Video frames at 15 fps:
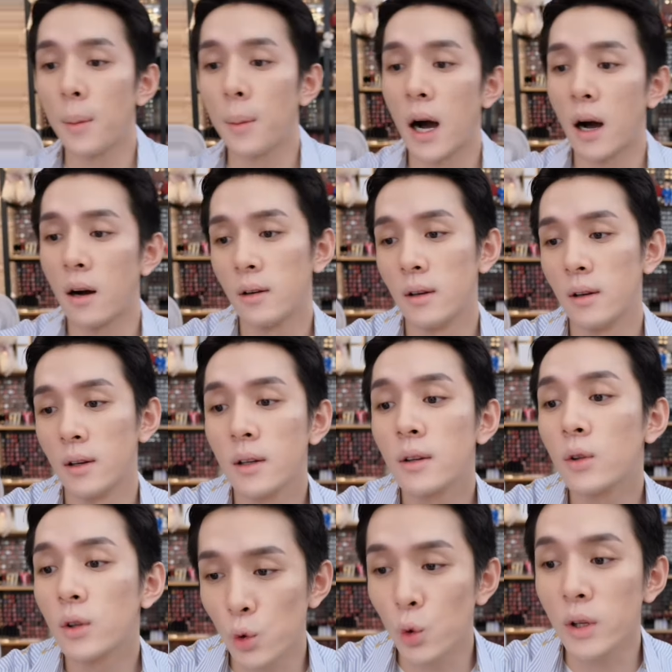不好？
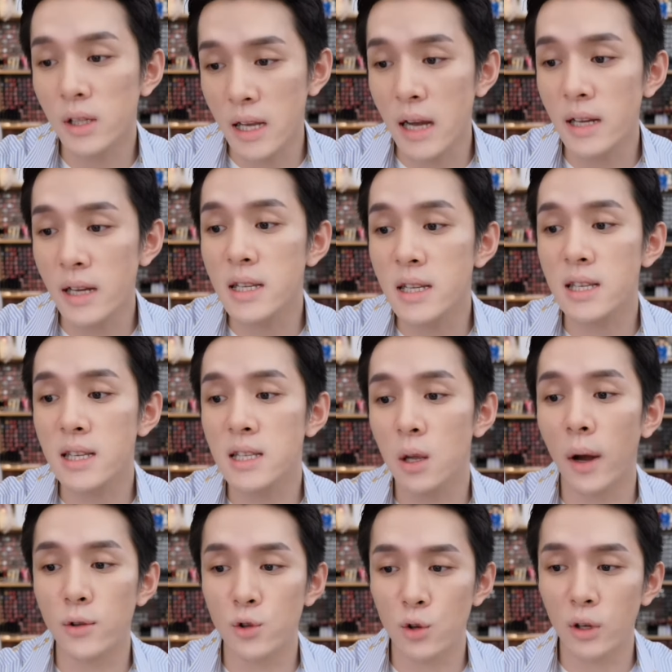对的，如果你相信佳琪的
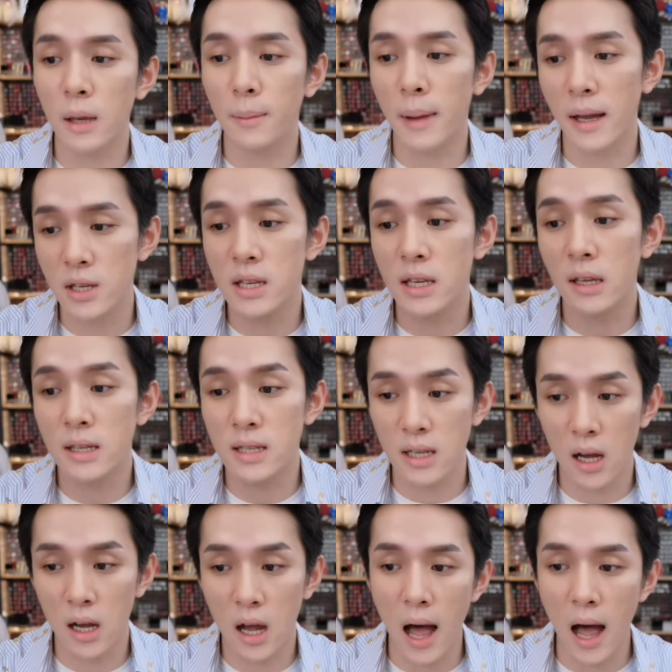话，你就可以买这些颜
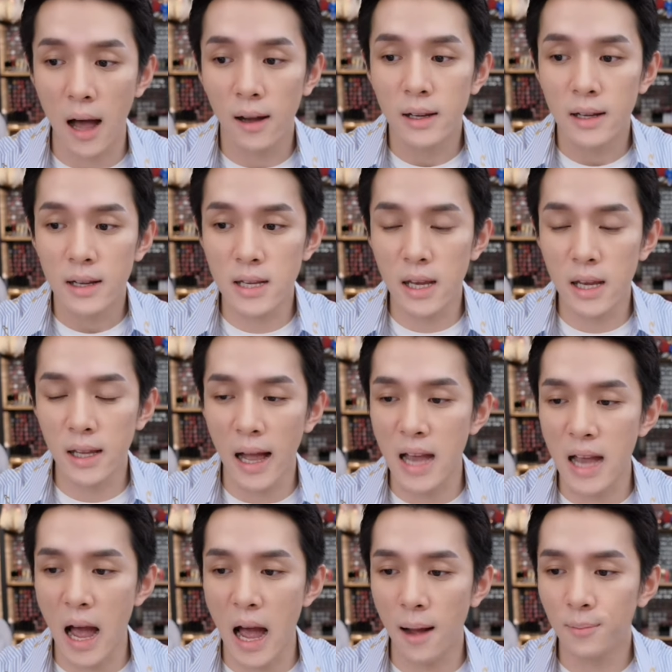色啊。谢谢大
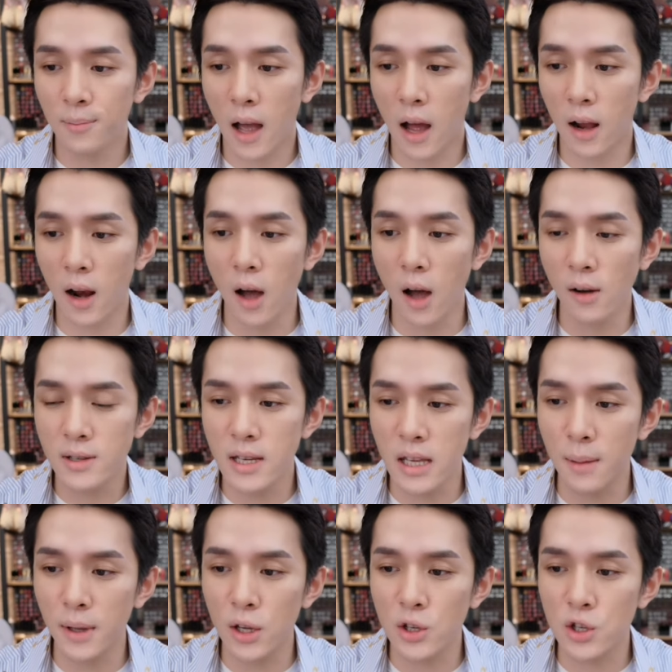家，好喽，谢谢
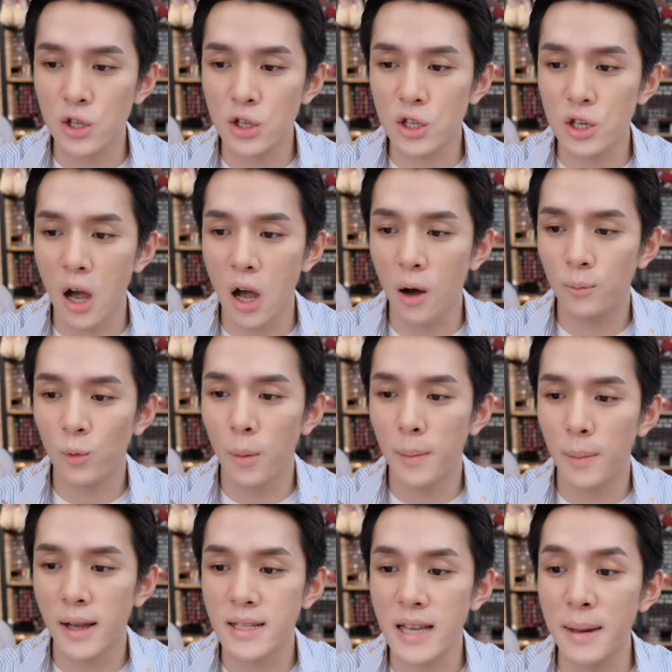你们的支持哦。我
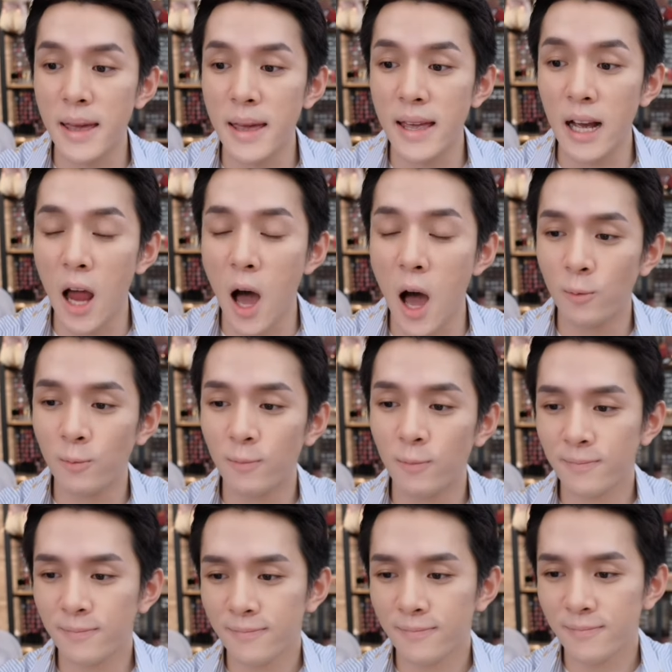们下面一个喽。对
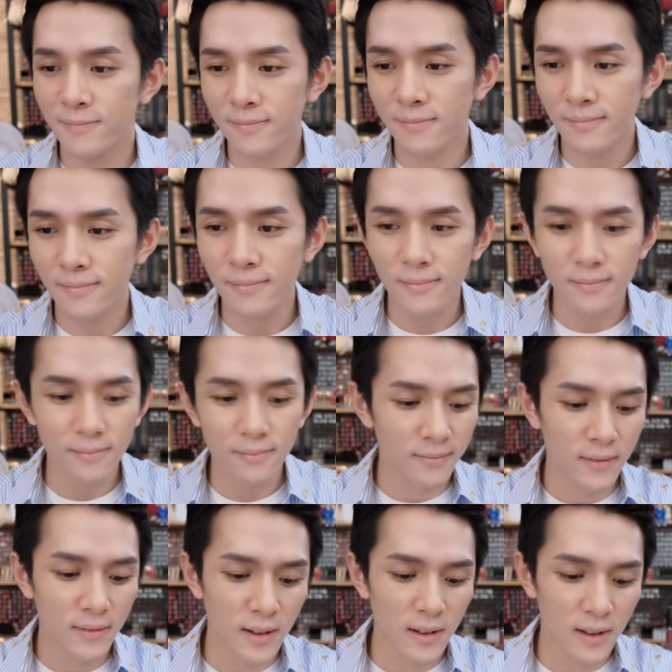的，今天要
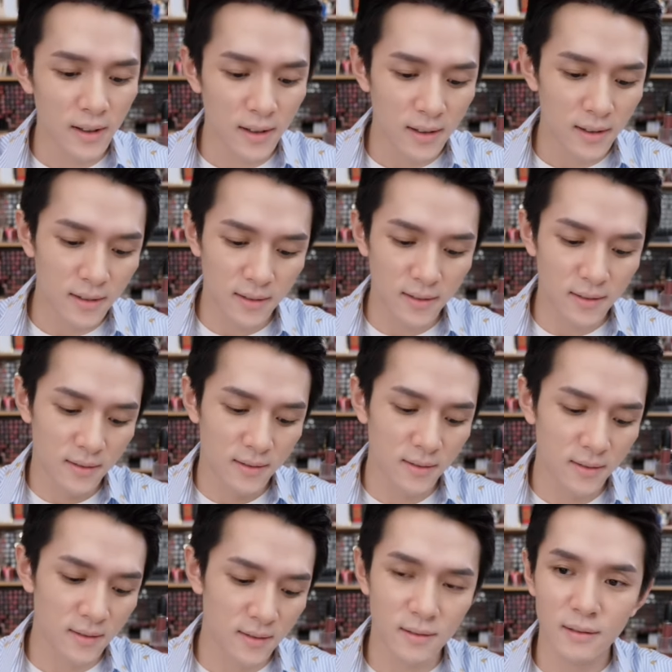买的同学，我
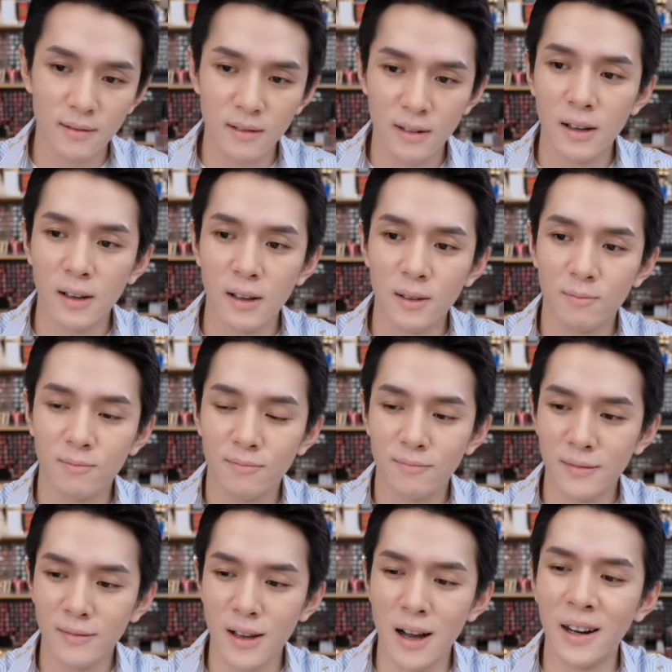们就要去
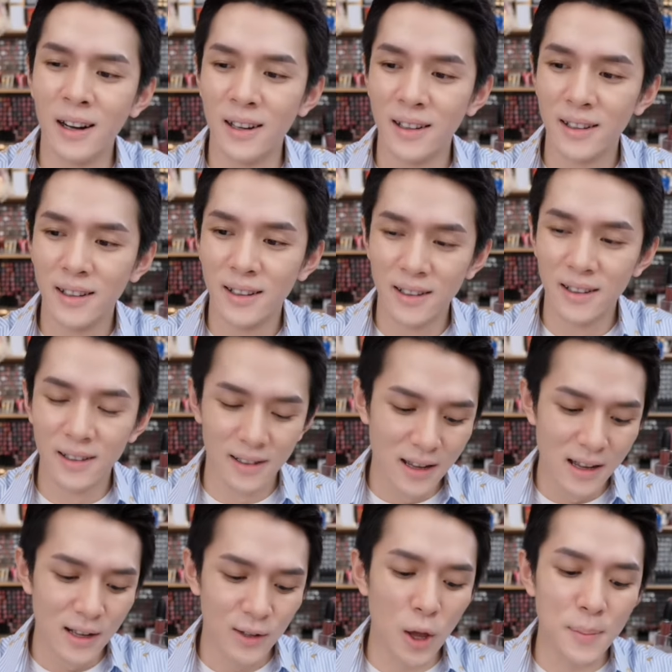十四号链接
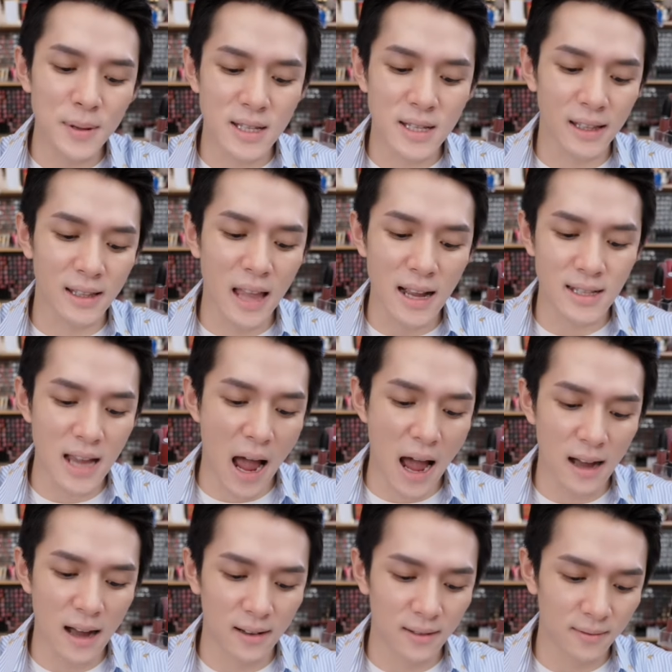付三十元的定金，
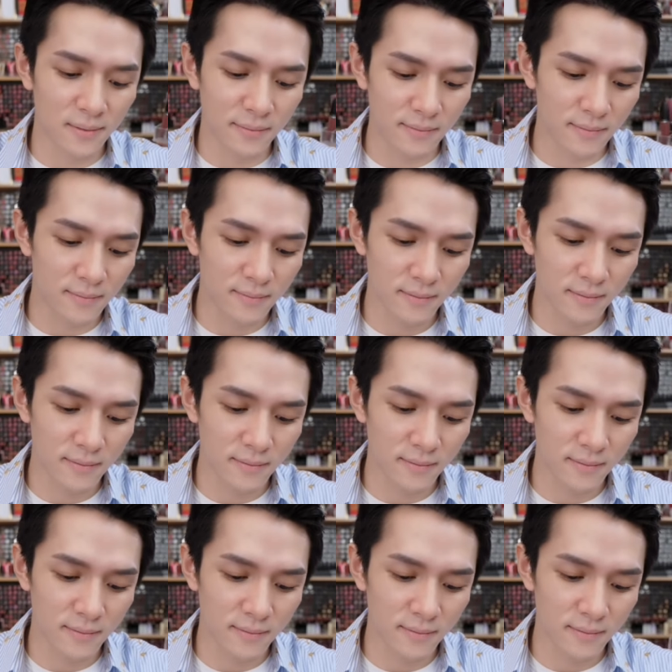好不好？